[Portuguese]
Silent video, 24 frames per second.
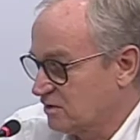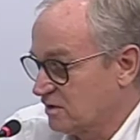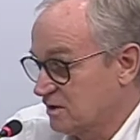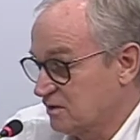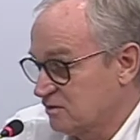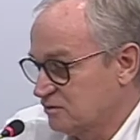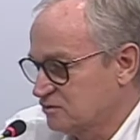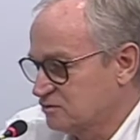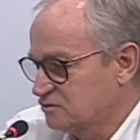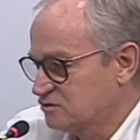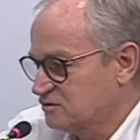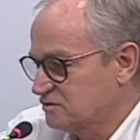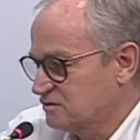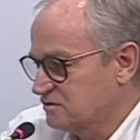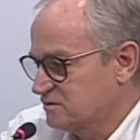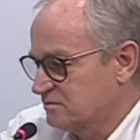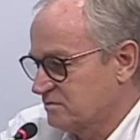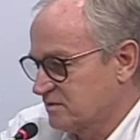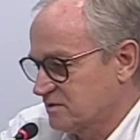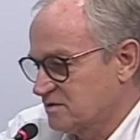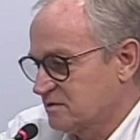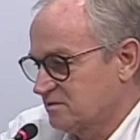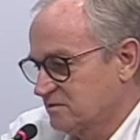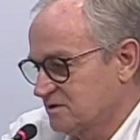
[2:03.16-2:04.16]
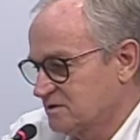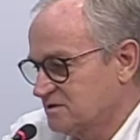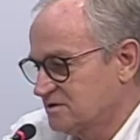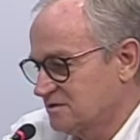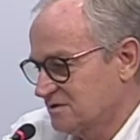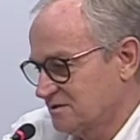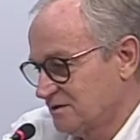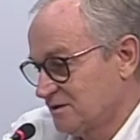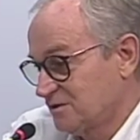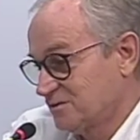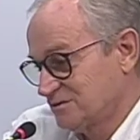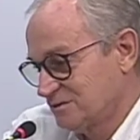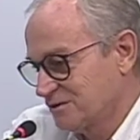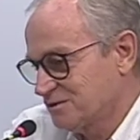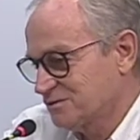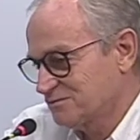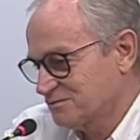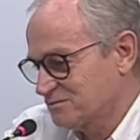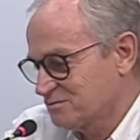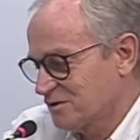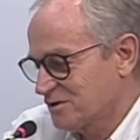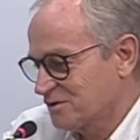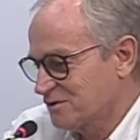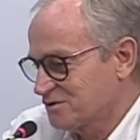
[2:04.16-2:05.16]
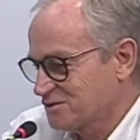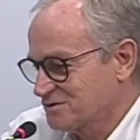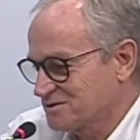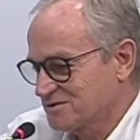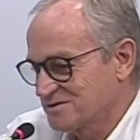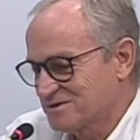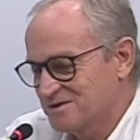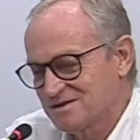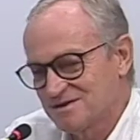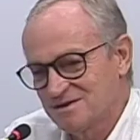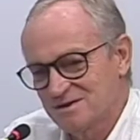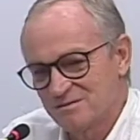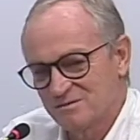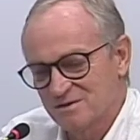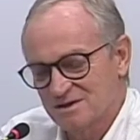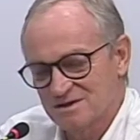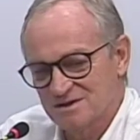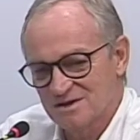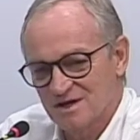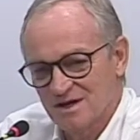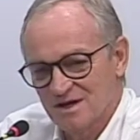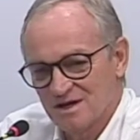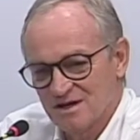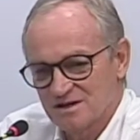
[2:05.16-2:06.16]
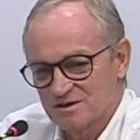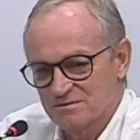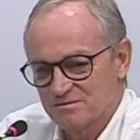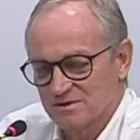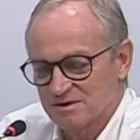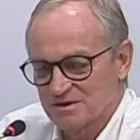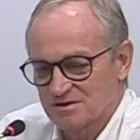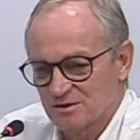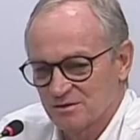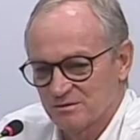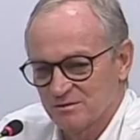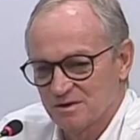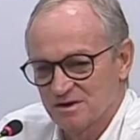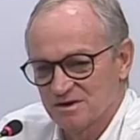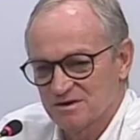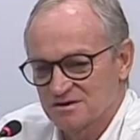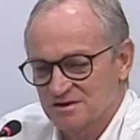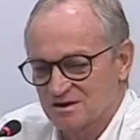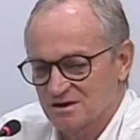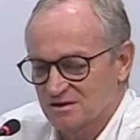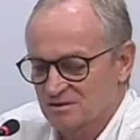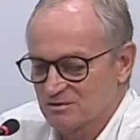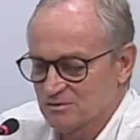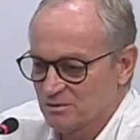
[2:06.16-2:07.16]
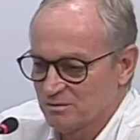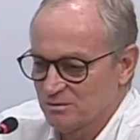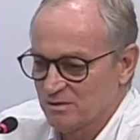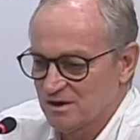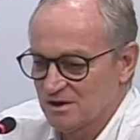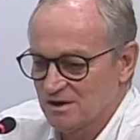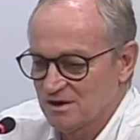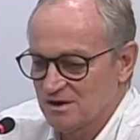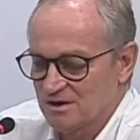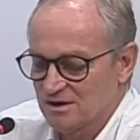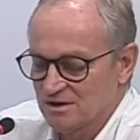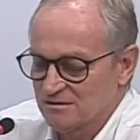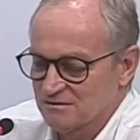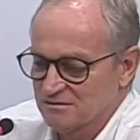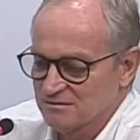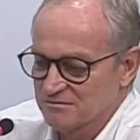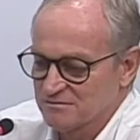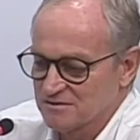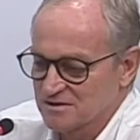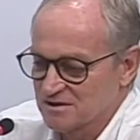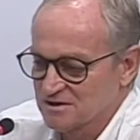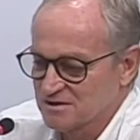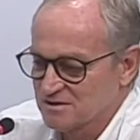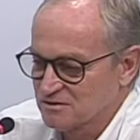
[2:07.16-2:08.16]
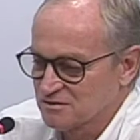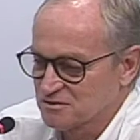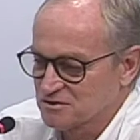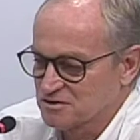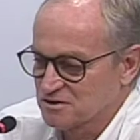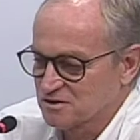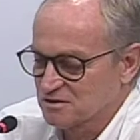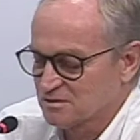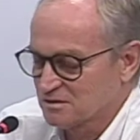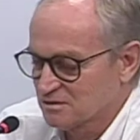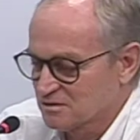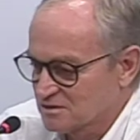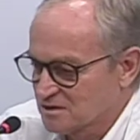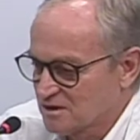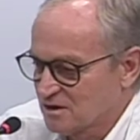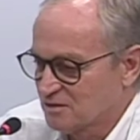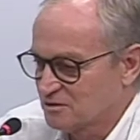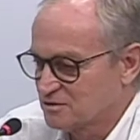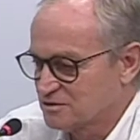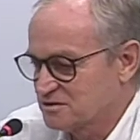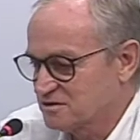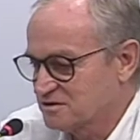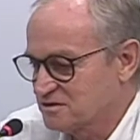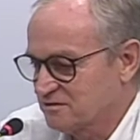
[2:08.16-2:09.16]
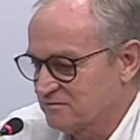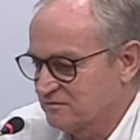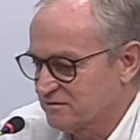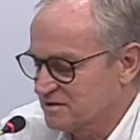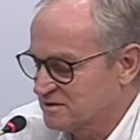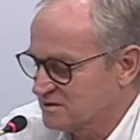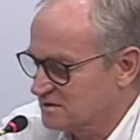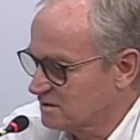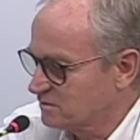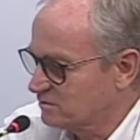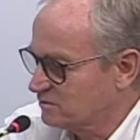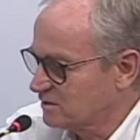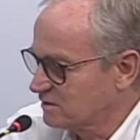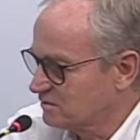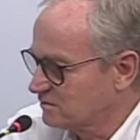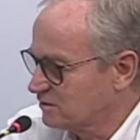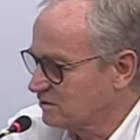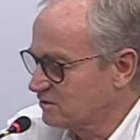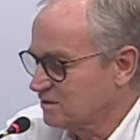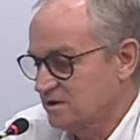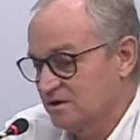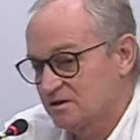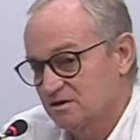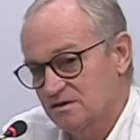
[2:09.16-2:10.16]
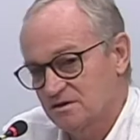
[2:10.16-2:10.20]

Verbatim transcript: gaúcho, especialmente, não, não do futebol gaúcho em si, mas especialmente retomar, vamos dizer assim, os títulos gaúchos que já faz tempo que o Grêmio não ganha.